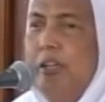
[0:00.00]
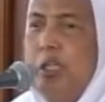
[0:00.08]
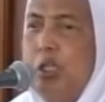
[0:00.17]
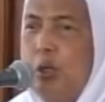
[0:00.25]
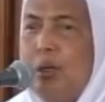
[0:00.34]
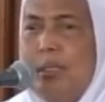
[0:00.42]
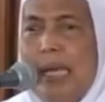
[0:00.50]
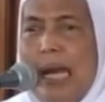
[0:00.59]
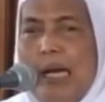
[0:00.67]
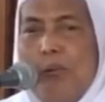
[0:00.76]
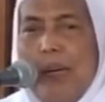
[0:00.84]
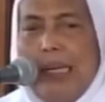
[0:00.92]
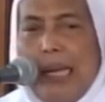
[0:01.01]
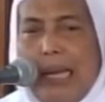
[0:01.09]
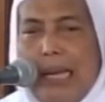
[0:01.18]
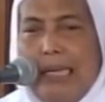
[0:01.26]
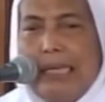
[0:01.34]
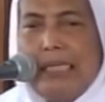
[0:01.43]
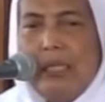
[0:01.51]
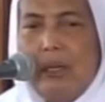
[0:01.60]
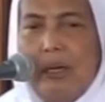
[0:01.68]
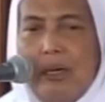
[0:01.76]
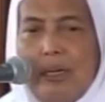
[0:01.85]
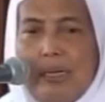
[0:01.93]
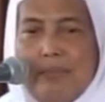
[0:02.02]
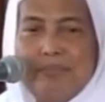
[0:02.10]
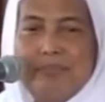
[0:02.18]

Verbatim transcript: fid dunya wal akhirah.